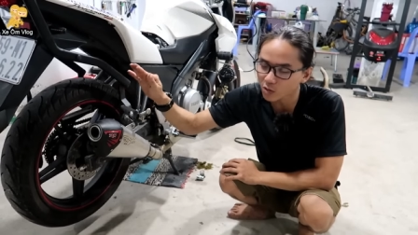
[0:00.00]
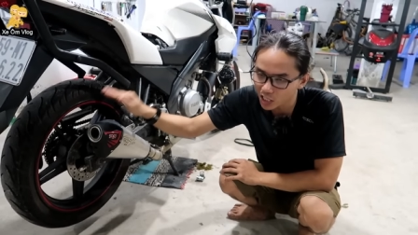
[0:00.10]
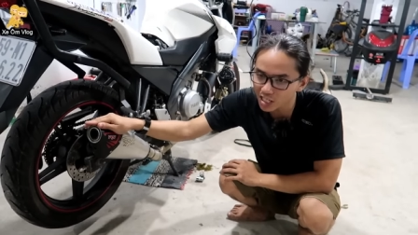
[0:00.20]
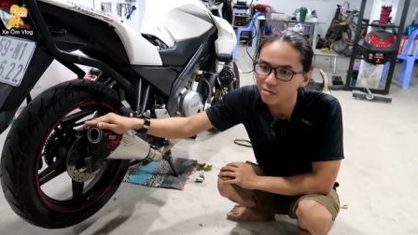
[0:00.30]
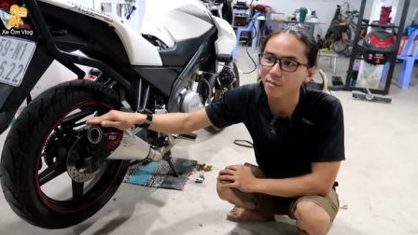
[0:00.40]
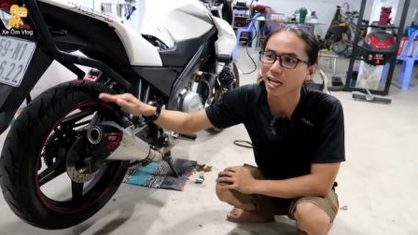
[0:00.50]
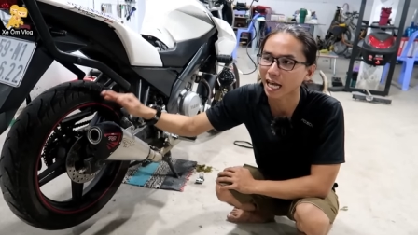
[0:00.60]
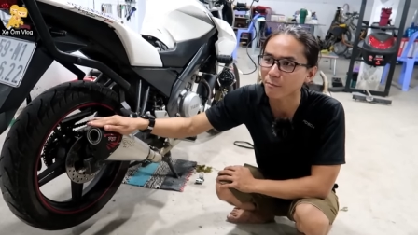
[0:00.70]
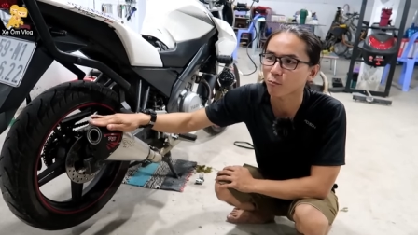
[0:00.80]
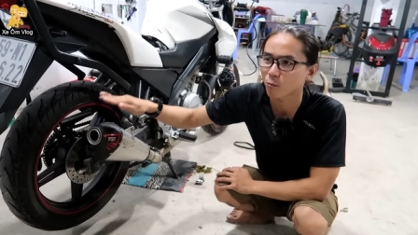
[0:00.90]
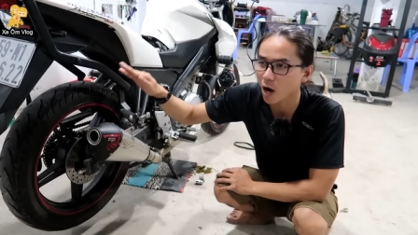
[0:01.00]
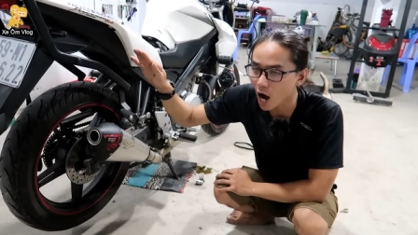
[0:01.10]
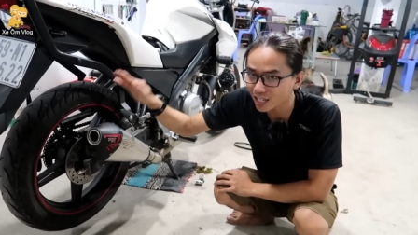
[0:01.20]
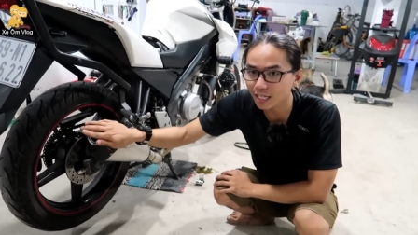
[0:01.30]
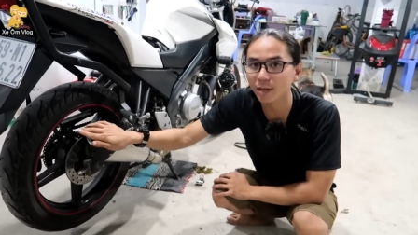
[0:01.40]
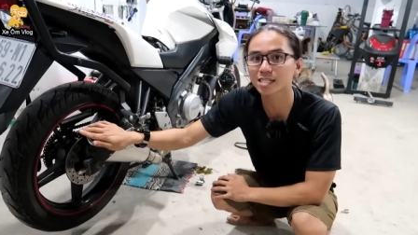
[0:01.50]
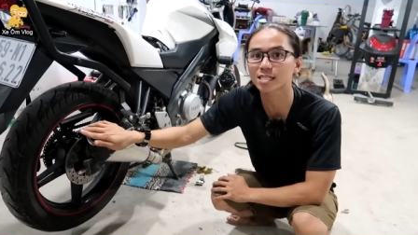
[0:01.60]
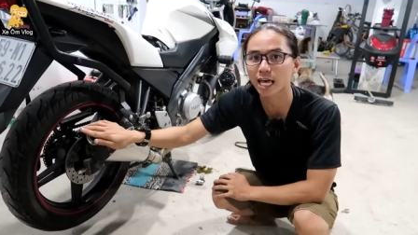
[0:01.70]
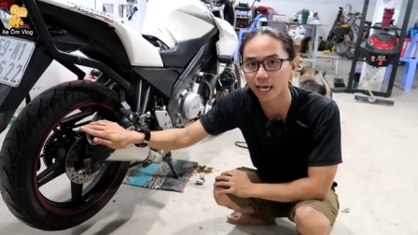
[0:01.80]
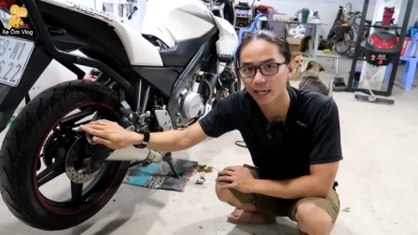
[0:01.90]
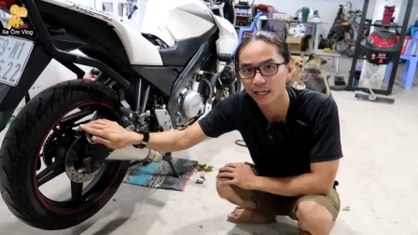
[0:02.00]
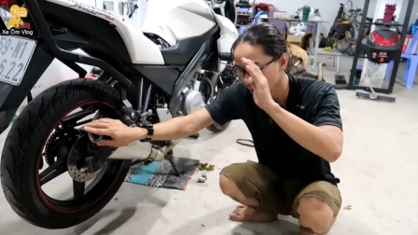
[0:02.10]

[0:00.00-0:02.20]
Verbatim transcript: nước mà ngập hết cái bánh xe